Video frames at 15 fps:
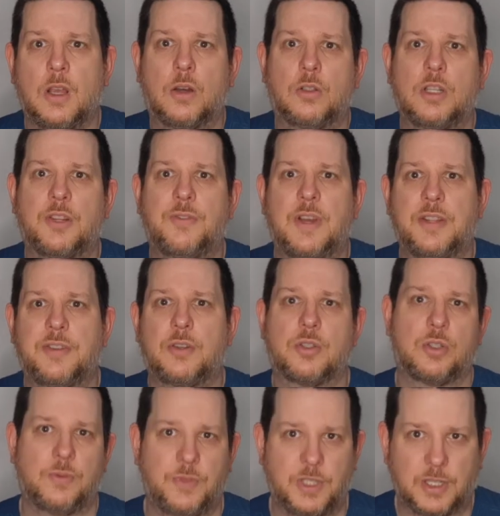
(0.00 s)
Und das war's
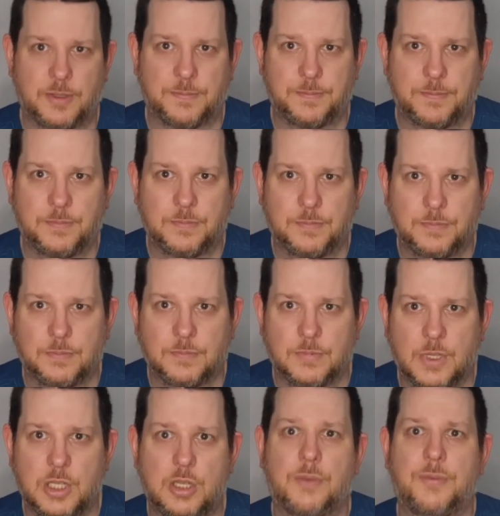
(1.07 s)
auch schon wieder.
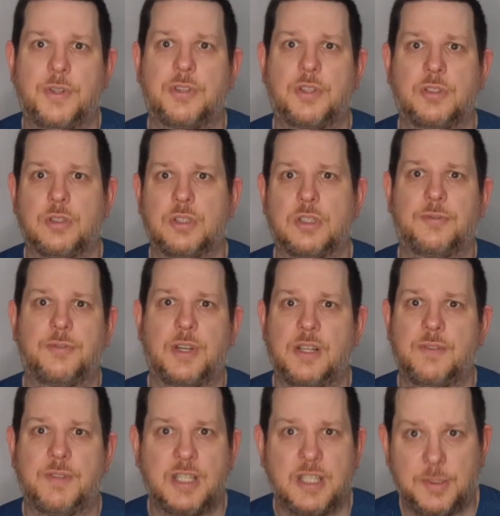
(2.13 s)
Ich hoffe, es hat euch
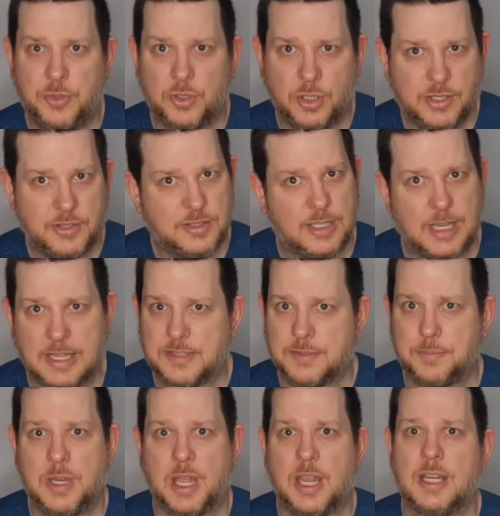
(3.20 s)
gefallen. Wenn dem so ist,
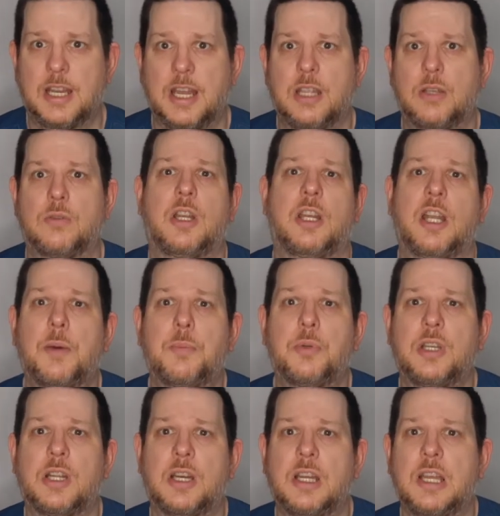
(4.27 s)
lasst mir ein Like und ein
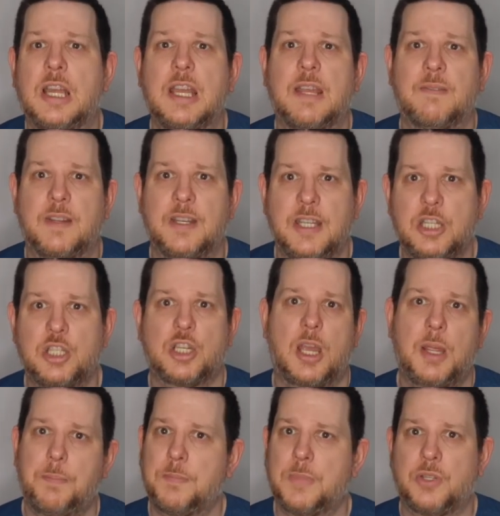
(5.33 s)
Abo da. Wenn nicht,
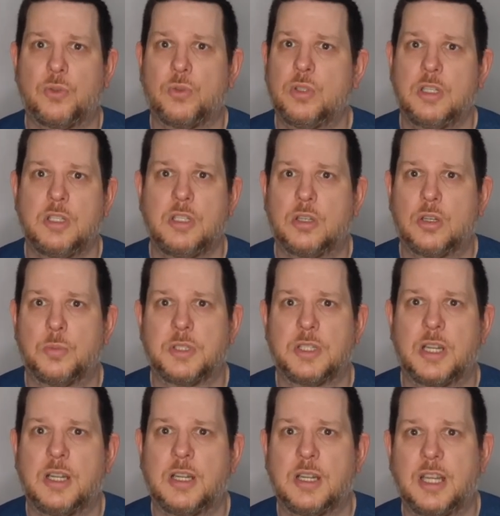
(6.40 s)
schreibt mir es unten in die
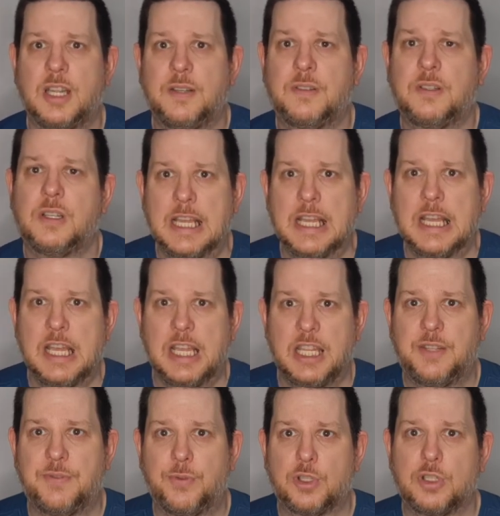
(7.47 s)
Kommentare rein.
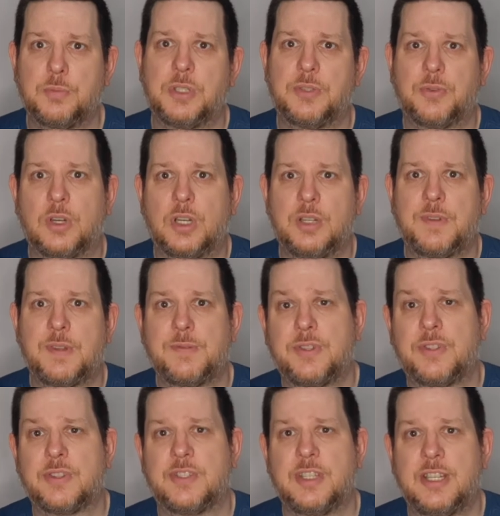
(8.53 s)
Ich würde mich freuen, wenn wir
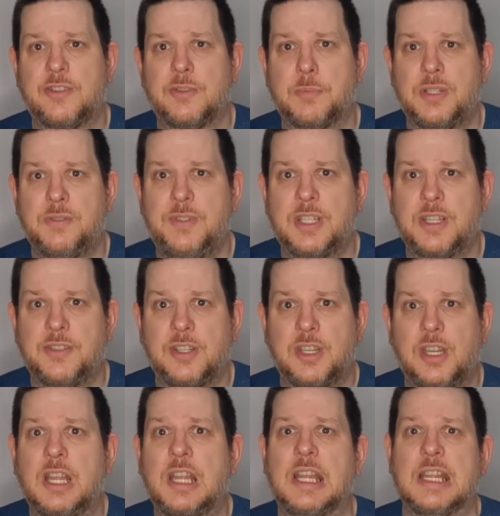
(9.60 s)
uns das nächste Mal
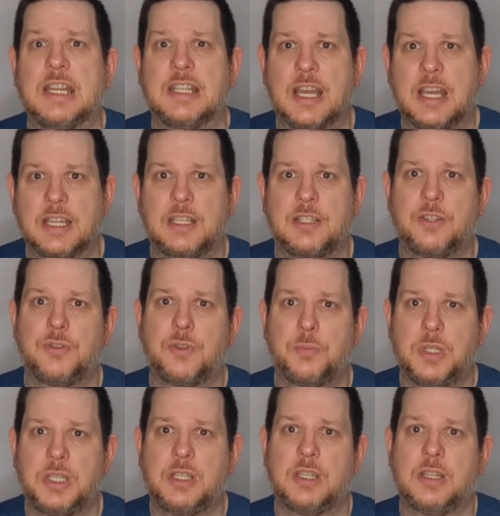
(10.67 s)
wiedersehen. Da geht es für
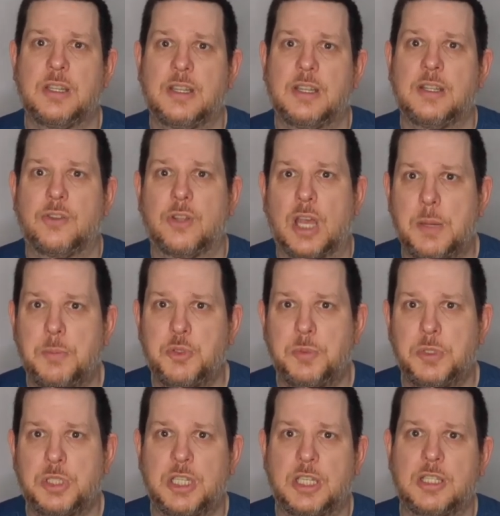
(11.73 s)
mich zur
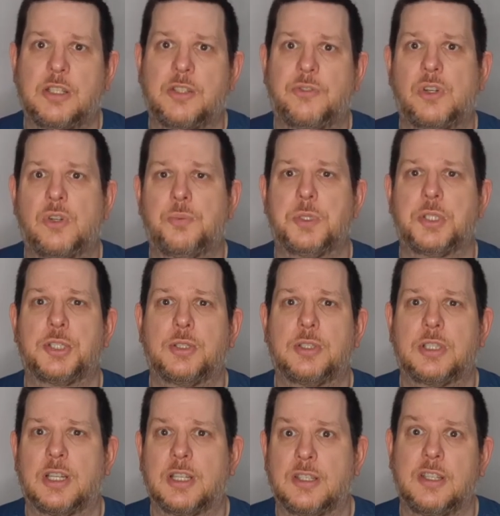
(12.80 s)
Heimspielstätte des VfB
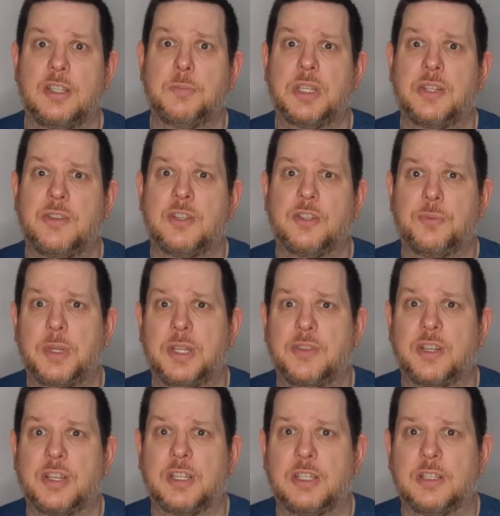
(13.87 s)
Stuttgart in die
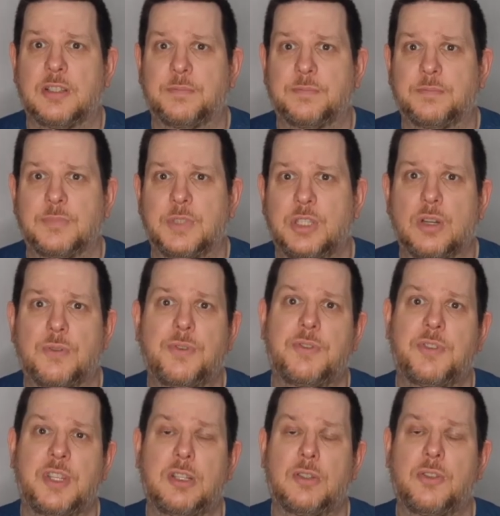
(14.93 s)
Mercedes-Benz Arena. Ich hoffe,
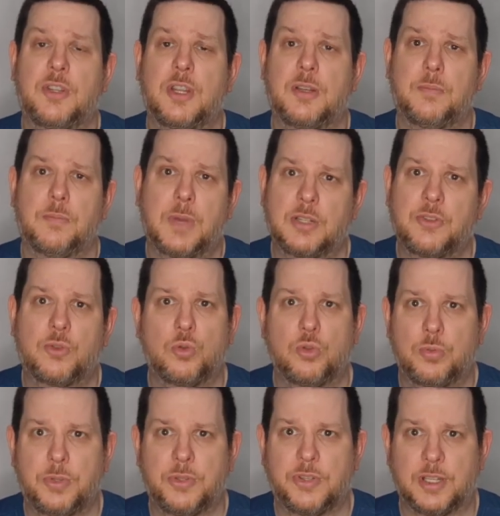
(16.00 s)
wir sehen uns dann. Macht's
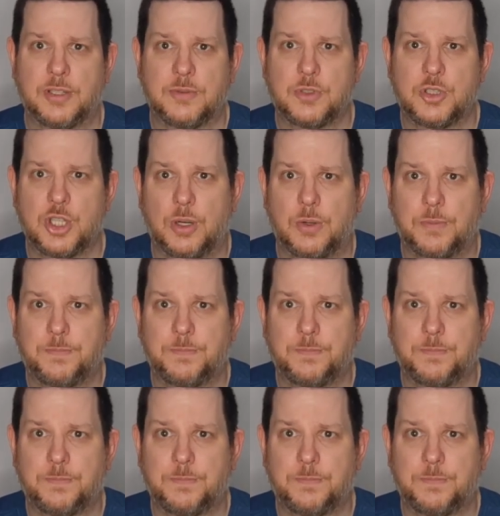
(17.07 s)
gut. Bis dann. Ciao.